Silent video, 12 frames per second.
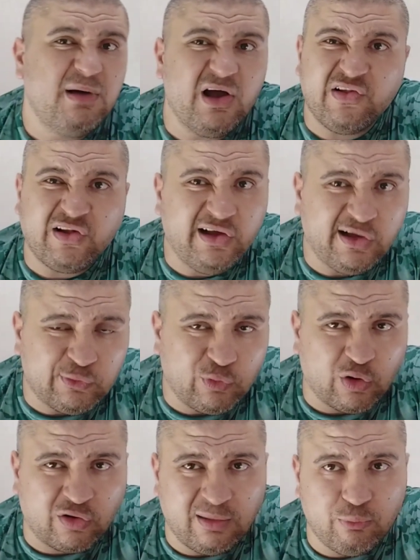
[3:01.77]
باحصائياته
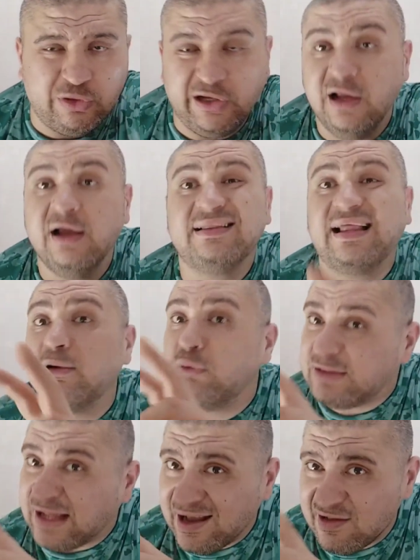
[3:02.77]
وارقامه دي ده لو
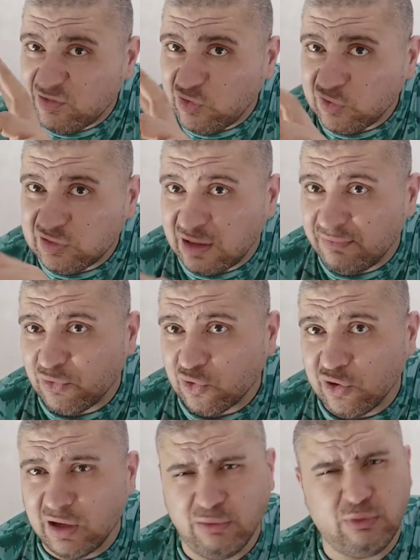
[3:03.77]
انت عايز توقع في
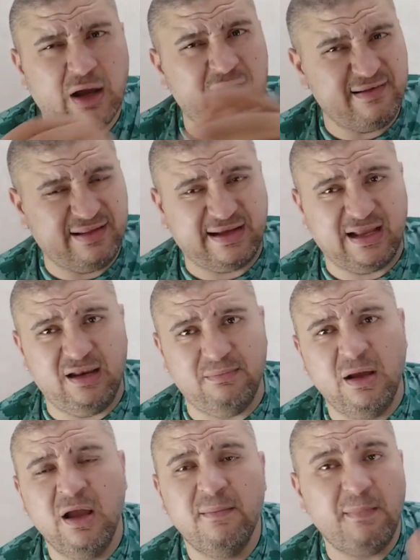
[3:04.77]
الراجل ولو عايز
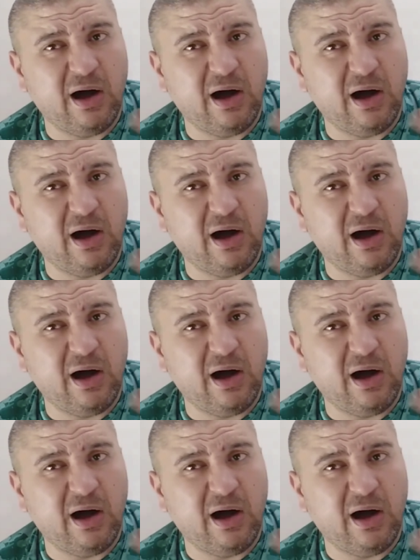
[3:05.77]
تتكلم